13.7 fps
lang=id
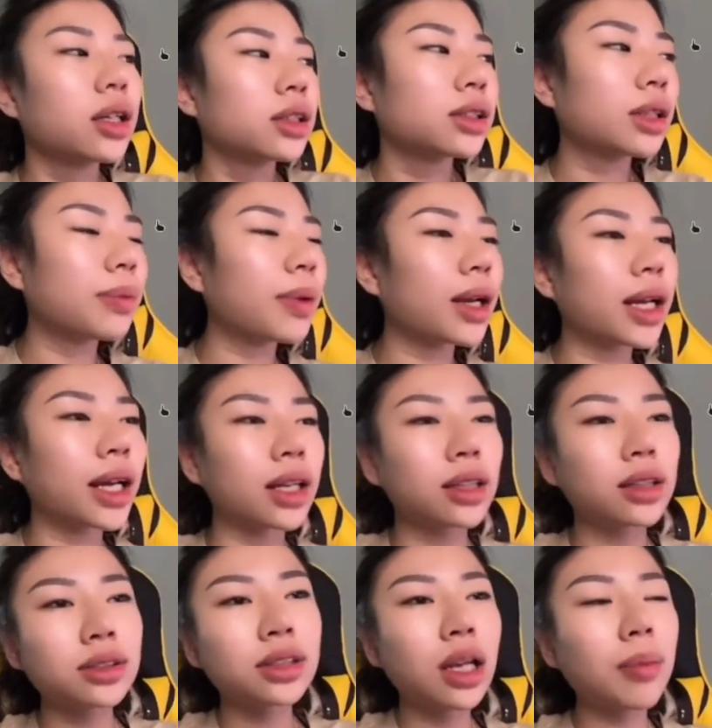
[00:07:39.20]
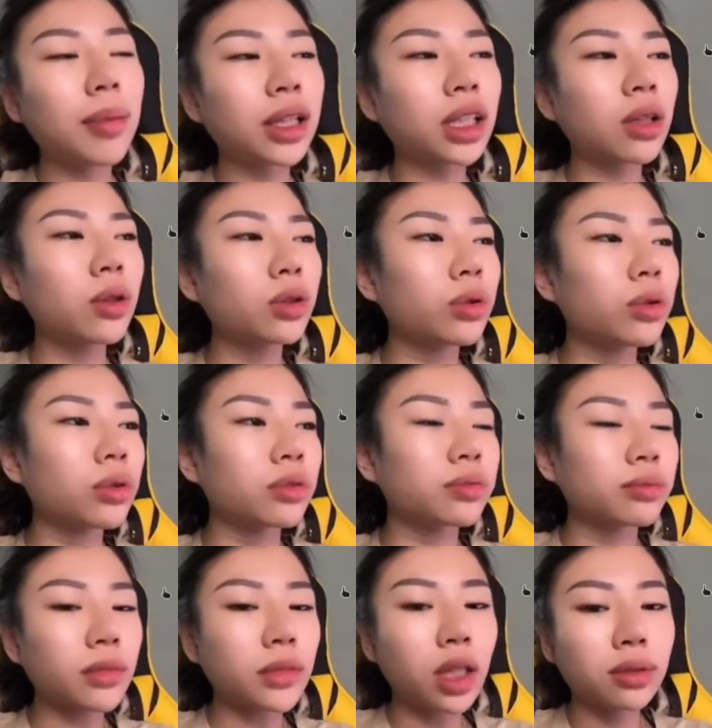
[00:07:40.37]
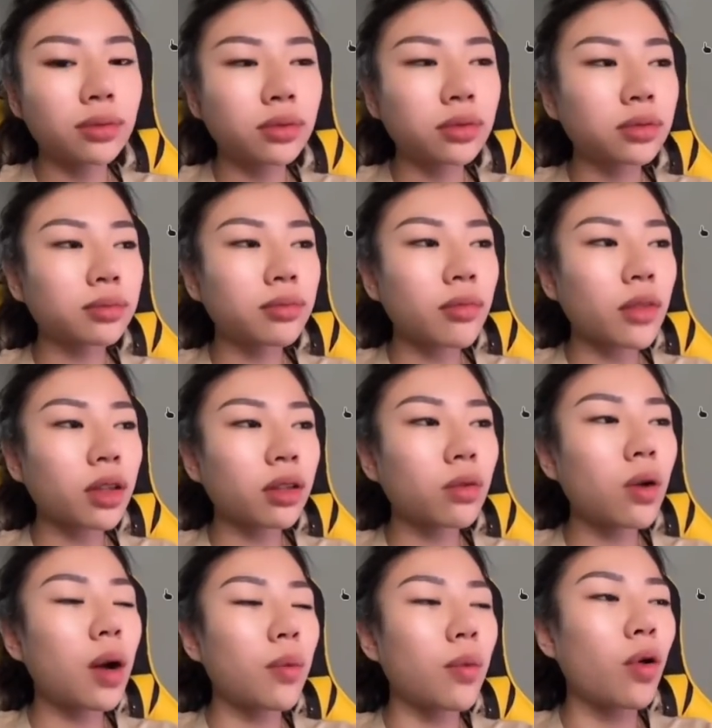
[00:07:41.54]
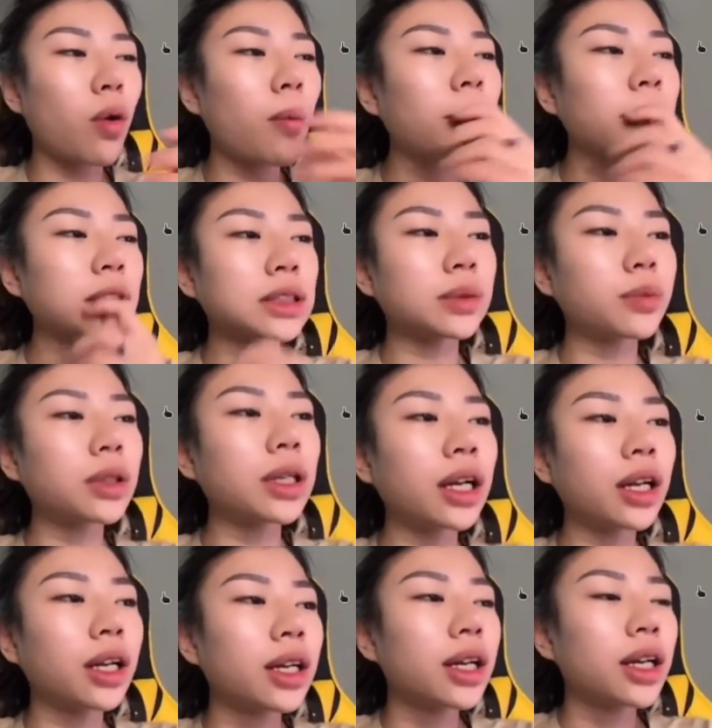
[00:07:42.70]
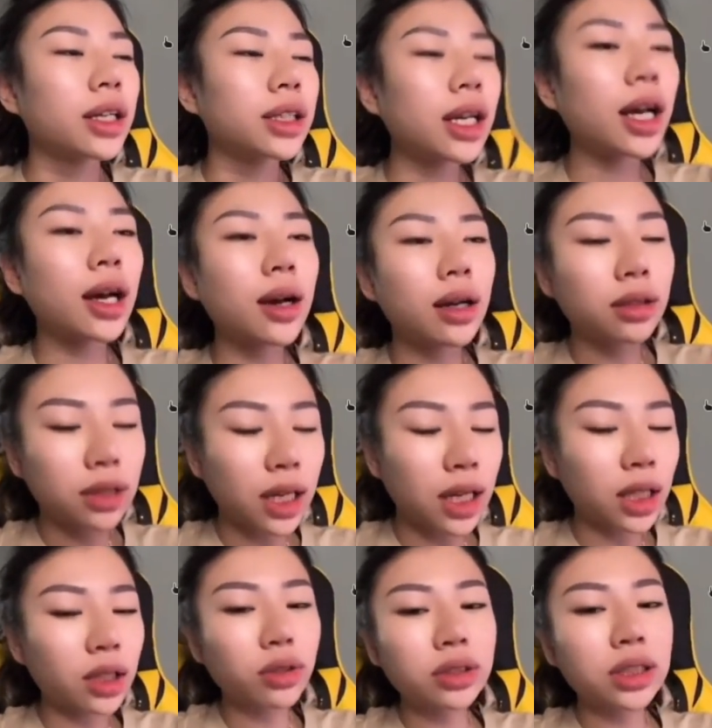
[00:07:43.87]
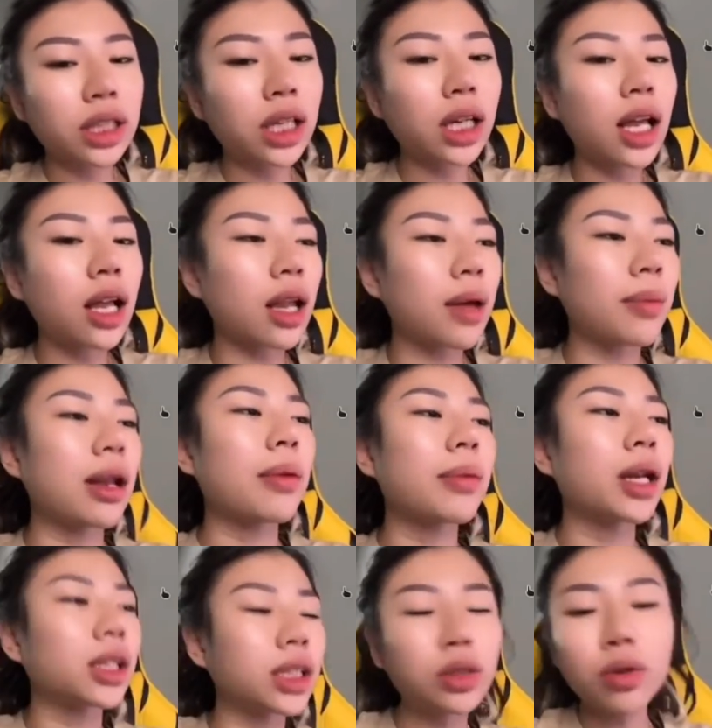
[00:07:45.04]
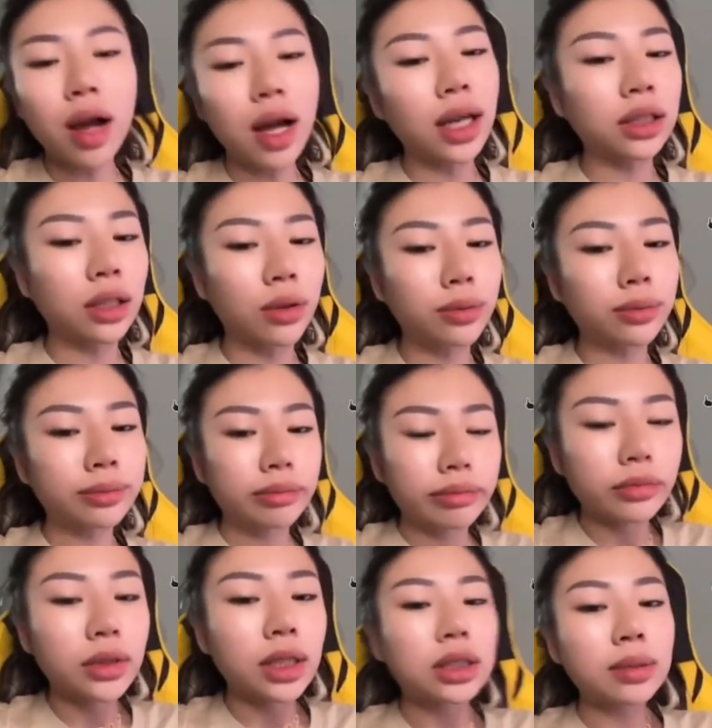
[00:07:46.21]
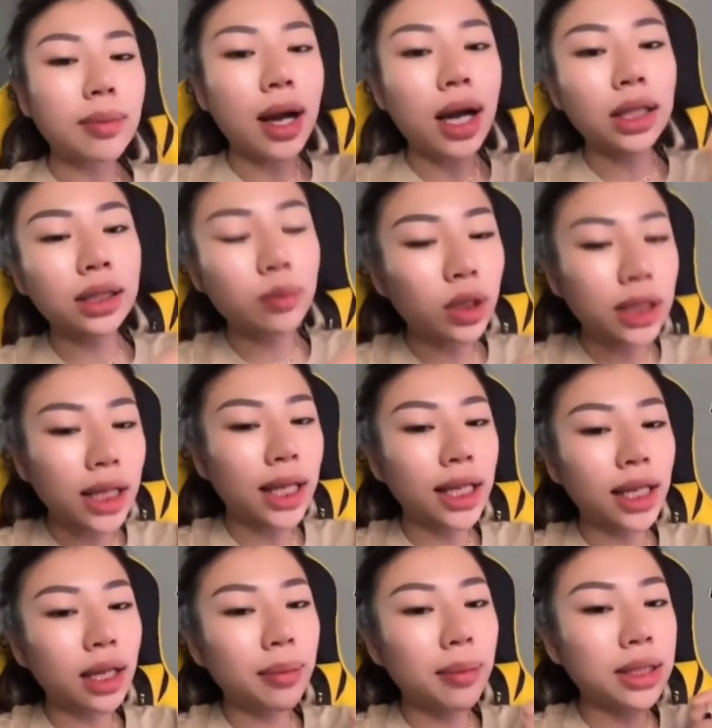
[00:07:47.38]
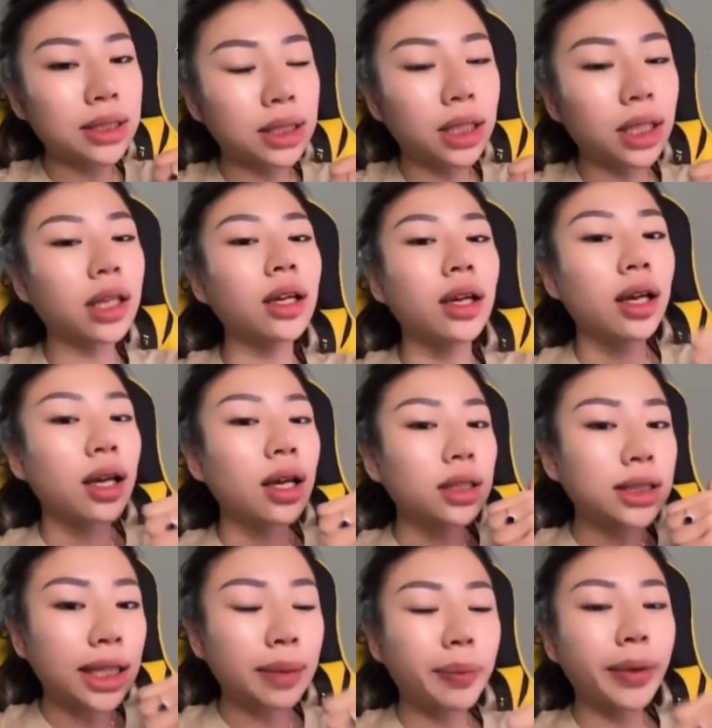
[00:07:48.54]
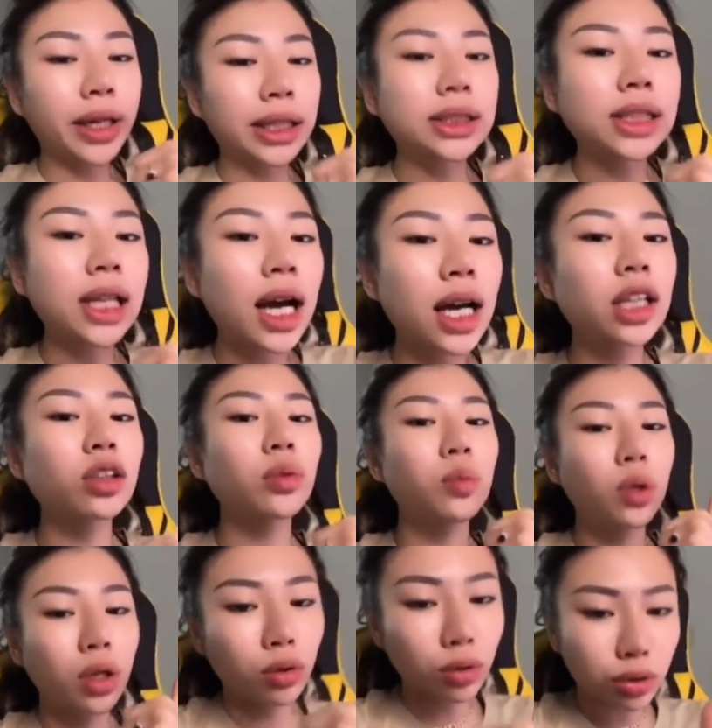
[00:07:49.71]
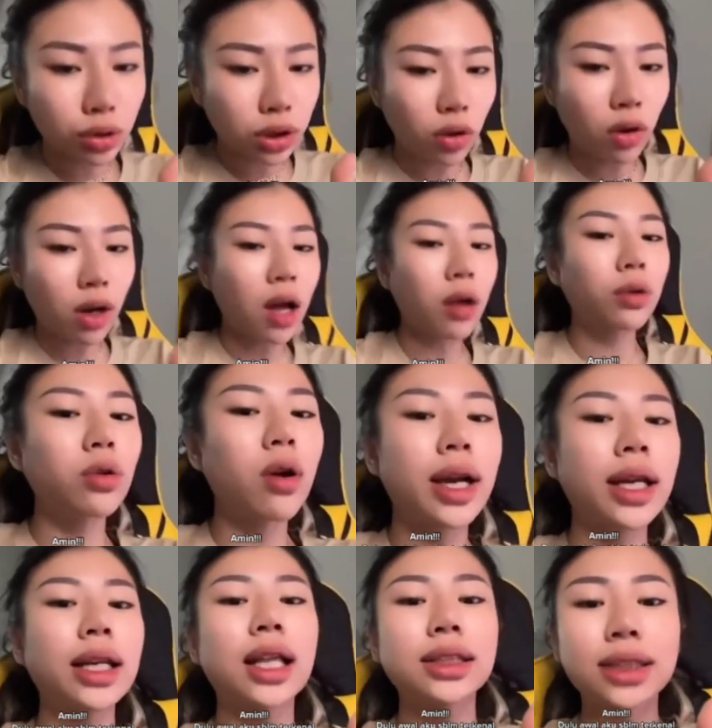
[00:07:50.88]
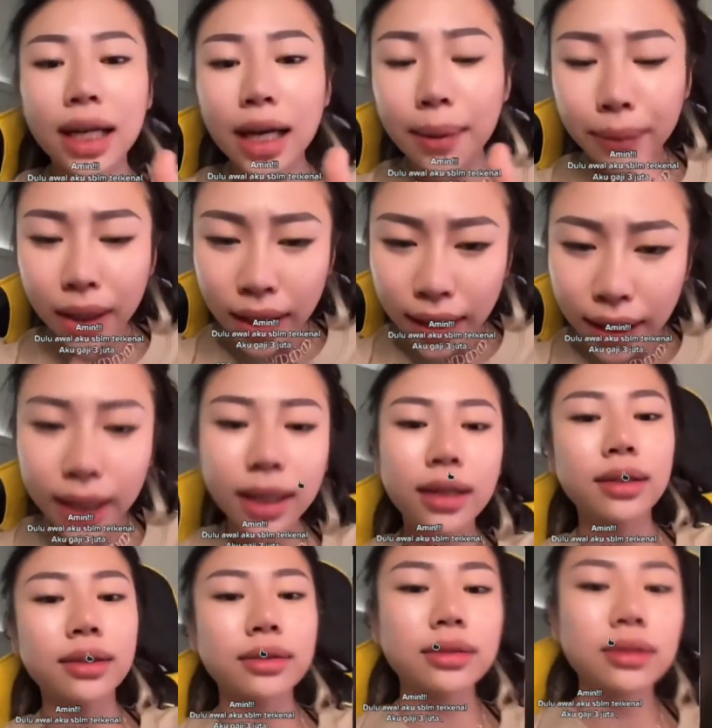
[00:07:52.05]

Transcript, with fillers: gimana ya dalam hati gue tuh gue gak mau ngomong sih sebenarnya ya kalian tahu sendirilah lama-lama nanti juga kalian tahu semangat buat kalian yang masih cari pekerjaan atau baru lulus sekolah aku doain lancar amin